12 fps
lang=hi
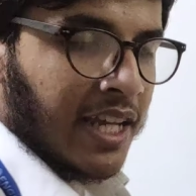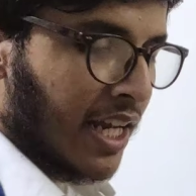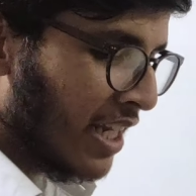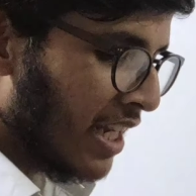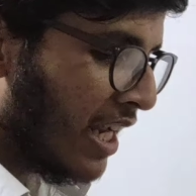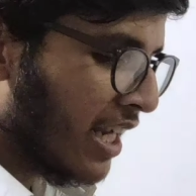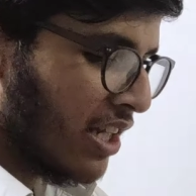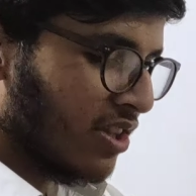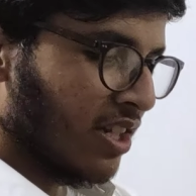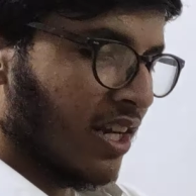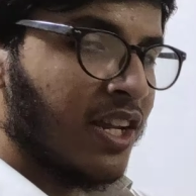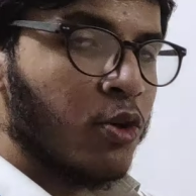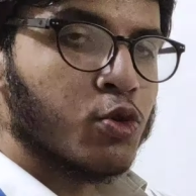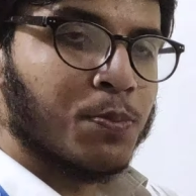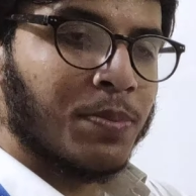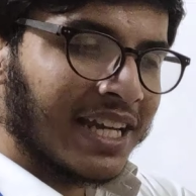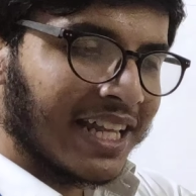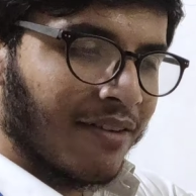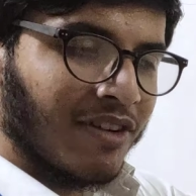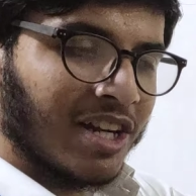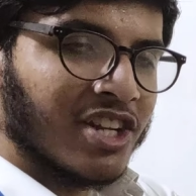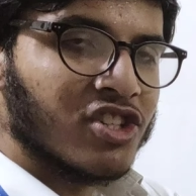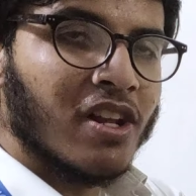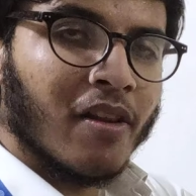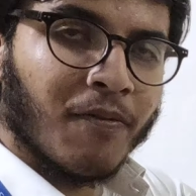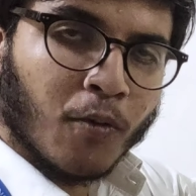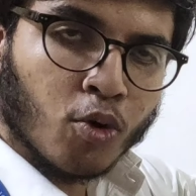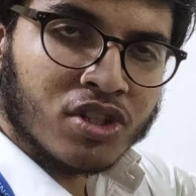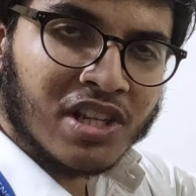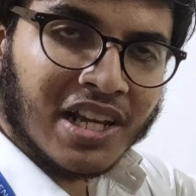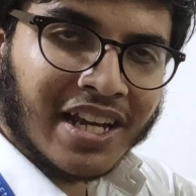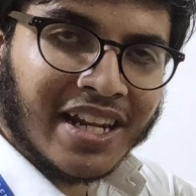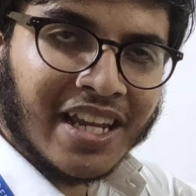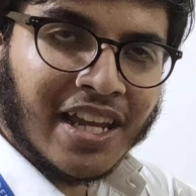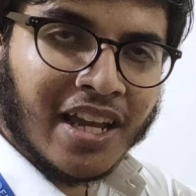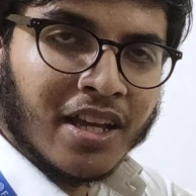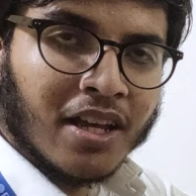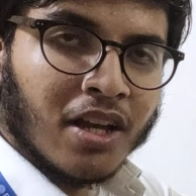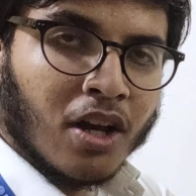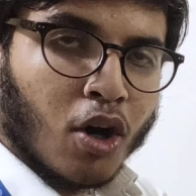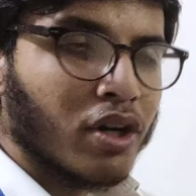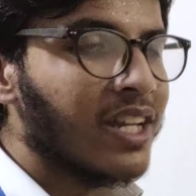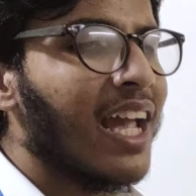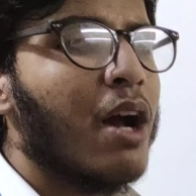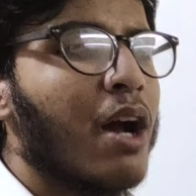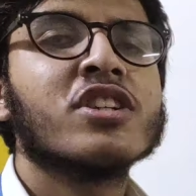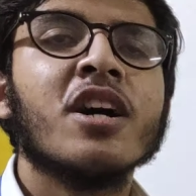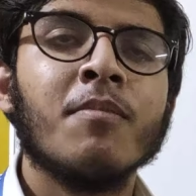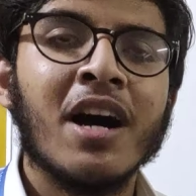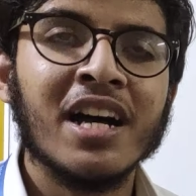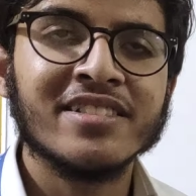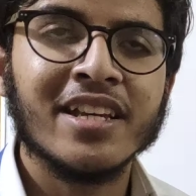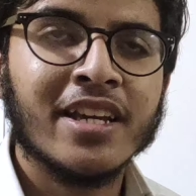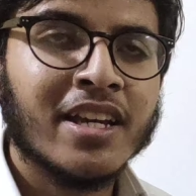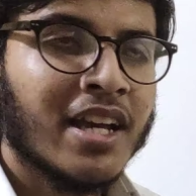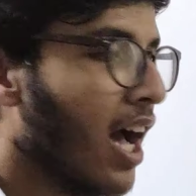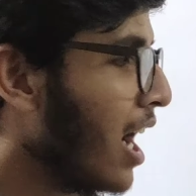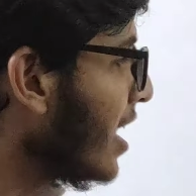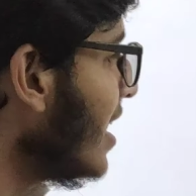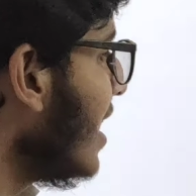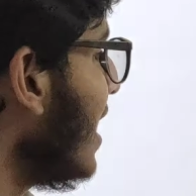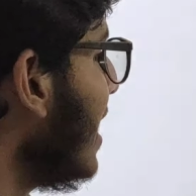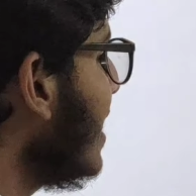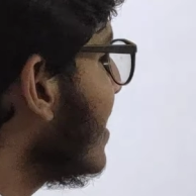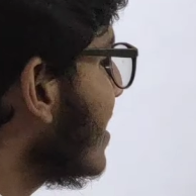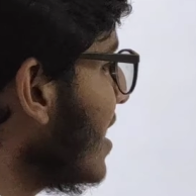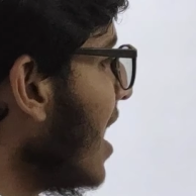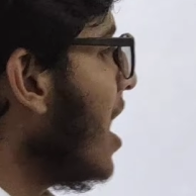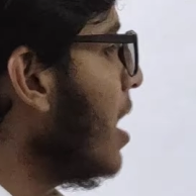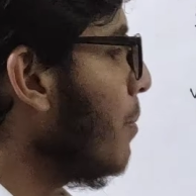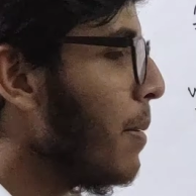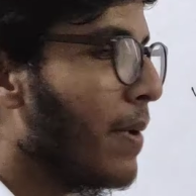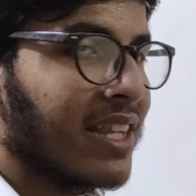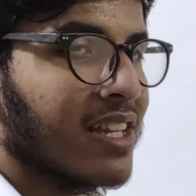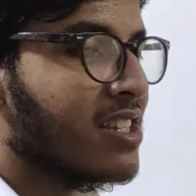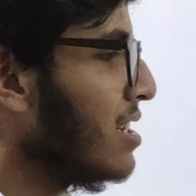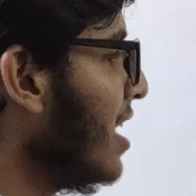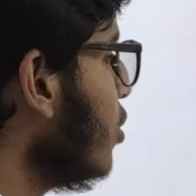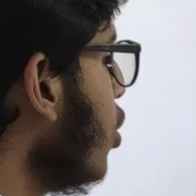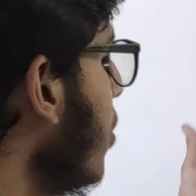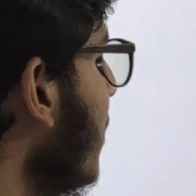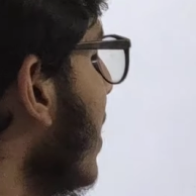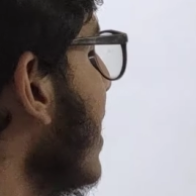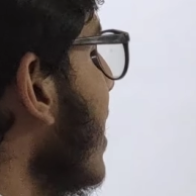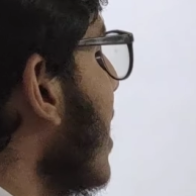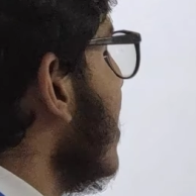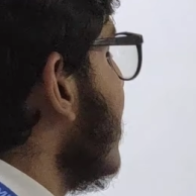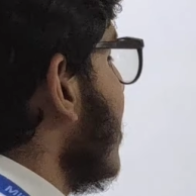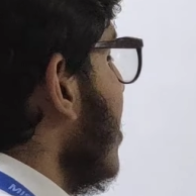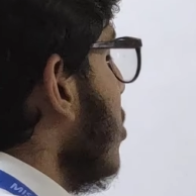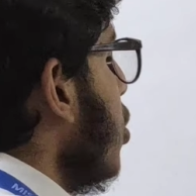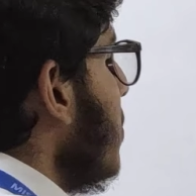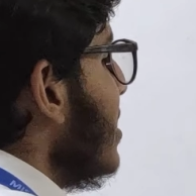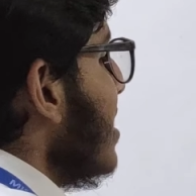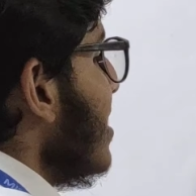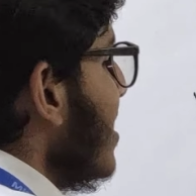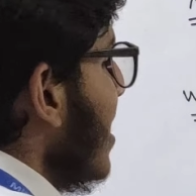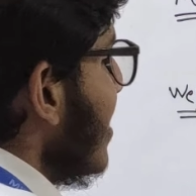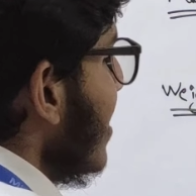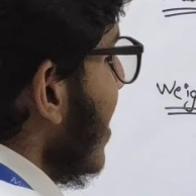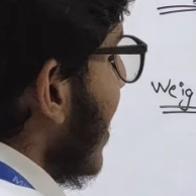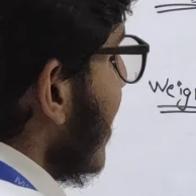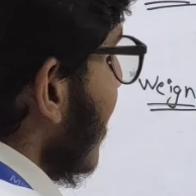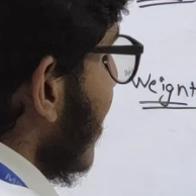यानी कि कितनी उस पर ग्रेविटेशनल फोर्स लग रही है और क्या उसका मास है अगर इतना हमें पता चल जाए तो हम वेट निकाल सकते हैं तो हम इसे सीधा सीधा कह